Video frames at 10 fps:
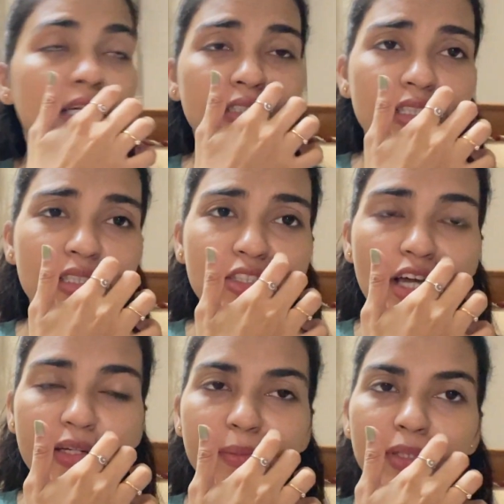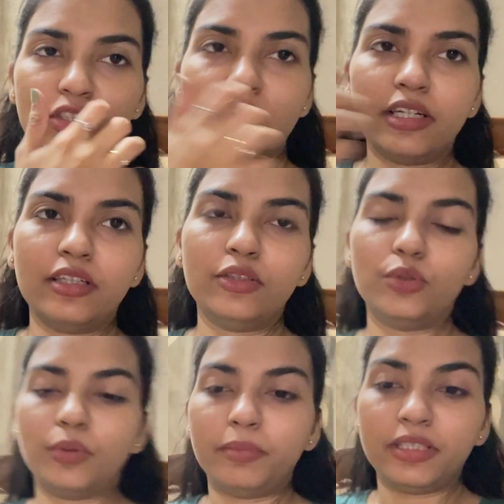जस्ट चार ही बजा है
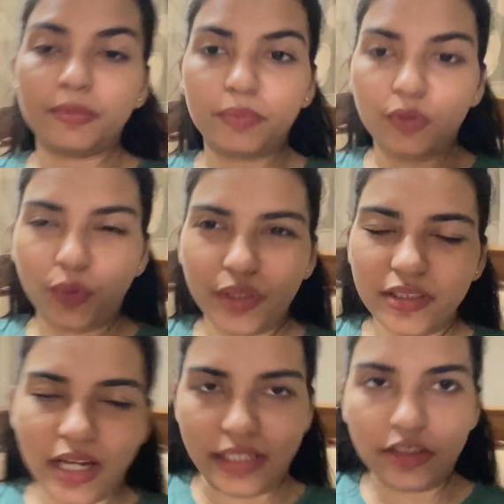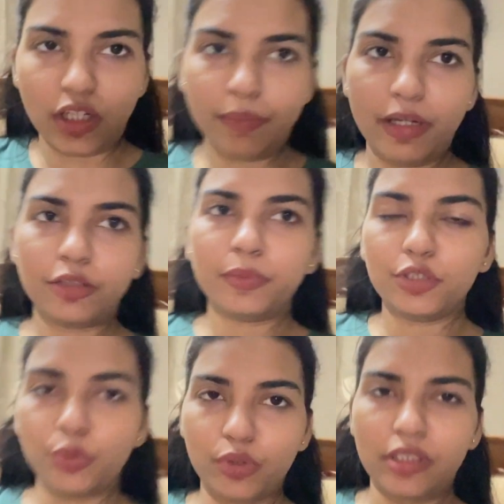तो अभी सब लोग को ही साढ़े चार पाँच
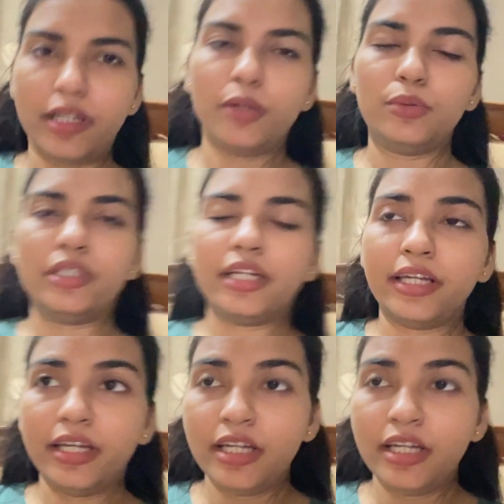बजे उठता है उठ के